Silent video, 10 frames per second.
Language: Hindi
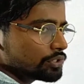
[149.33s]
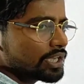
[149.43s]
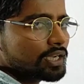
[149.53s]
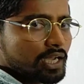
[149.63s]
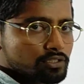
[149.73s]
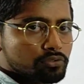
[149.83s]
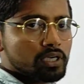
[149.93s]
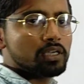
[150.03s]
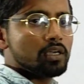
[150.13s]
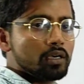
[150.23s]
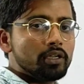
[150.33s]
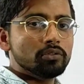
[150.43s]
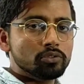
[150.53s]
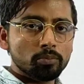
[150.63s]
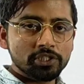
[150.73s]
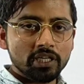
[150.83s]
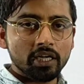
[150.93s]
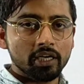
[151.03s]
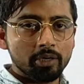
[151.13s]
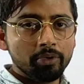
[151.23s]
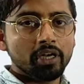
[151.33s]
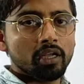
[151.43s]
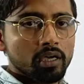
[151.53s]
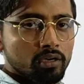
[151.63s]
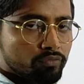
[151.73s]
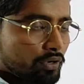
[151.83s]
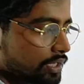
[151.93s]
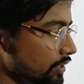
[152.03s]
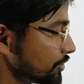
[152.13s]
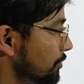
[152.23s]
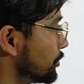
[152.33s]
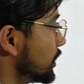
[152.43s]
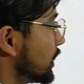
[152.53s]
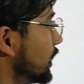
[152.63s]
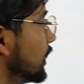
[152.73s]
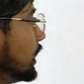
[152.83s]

हो जाएगा आज होगा नहीं तो जो बचा रहेगा रिमेन रहेगा वो नेक्स्ट लेक्चर में हो जाएगा